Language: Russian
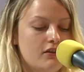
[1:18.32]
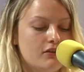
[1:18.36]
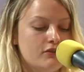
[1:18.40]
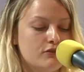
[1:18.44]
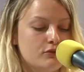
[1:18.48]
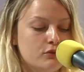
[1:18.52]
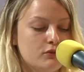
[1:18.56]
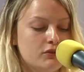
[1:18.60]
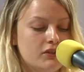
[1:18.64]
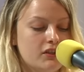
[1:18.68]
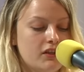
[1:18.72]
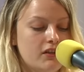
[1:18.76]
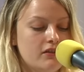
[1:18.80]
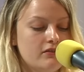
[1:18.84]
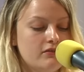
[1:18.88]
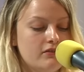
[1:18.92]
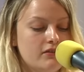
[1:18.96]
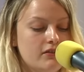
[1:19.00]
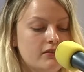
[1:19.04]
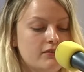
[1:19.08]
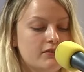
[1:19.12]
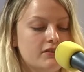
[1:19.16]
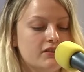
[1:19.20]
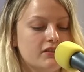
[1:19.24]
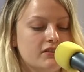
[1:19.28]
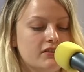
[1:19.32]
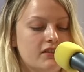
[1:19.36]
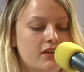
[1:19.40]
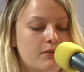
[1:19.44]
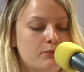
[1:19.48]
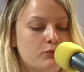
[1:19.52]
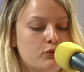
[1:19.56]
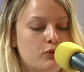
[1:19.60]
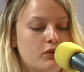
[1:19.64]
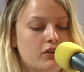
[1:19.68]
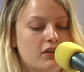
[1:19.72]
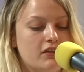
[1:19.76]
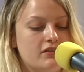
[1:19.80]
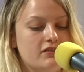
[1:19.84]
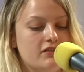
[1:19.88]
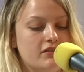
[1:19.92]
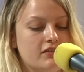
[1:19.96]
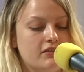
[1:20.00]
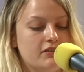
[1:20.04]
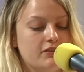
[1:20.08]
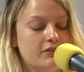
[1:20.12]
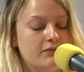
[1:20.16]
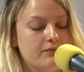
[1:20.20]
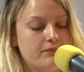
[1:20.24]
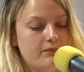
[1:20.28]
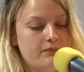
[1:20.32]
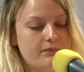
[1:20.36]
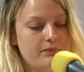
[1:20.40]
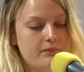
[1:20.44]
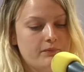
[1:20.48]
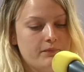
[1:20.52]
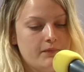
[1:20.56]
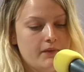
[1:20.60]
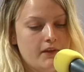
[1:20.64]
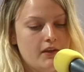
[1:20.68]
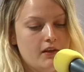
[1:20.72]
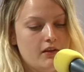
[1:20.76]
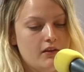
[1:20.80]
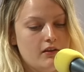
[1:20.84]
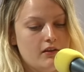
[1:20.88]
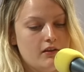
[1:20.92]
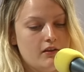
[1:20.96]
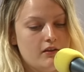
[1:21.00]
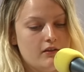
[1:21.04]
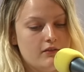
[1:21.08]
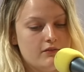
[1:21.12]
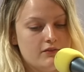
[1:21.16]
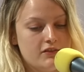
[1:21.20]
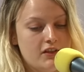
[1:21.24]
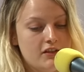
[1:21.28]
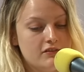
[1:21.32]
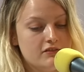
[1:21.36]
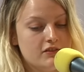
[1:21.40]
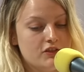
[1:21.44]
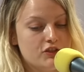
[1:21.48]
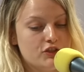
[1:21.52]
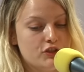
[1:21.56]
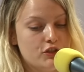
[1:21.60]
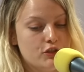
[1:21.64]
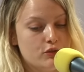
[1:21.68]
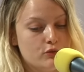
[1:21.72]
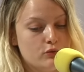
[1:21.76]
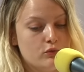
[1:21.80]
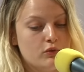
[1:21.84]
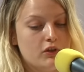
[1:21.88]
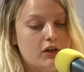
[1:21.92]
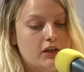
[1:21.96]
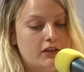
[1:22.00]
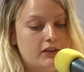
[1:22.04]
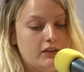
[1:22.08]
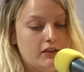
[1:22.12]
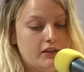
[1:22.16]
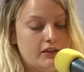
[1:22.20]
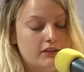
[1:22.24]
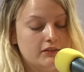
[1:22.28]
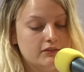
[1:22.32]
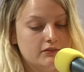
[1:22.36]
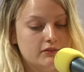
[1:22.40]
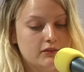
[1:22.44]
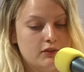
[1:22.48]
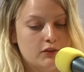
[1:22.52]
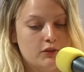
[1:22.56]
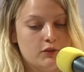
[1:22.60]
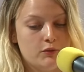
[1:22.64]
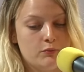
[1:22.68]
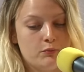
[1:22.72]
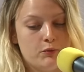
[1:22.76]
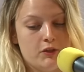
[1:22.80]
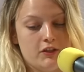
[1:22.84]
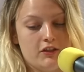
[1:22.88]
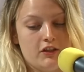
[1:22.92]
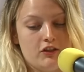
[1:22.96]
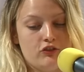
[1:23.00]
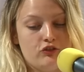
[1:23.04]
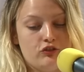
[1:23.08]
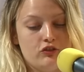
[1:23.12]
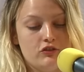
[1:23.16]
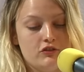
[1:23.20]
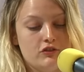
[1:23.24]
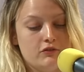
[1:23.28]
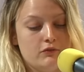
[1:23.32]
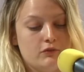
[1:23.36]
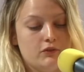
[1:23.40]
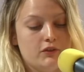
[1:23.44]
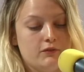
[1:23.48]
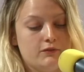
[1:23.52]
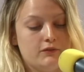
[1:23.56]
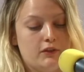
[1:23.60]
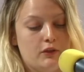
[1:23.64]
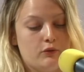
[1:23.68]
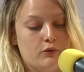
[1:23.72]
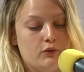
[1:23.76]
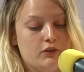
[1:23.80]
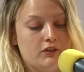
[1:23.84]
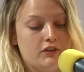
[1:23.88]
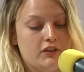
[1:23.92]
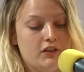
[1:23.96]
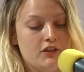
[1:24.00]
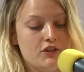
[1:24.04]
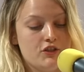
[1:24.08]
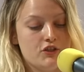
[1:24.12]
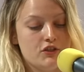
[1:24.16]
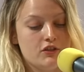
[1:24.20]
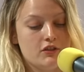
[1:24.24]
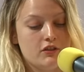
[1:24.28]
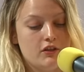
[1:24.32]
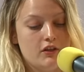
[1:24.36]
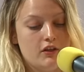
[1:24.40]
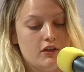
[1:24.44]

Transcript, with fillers: С утра всегда много дел. Взять за шкирку кота, притащить его на второй этаж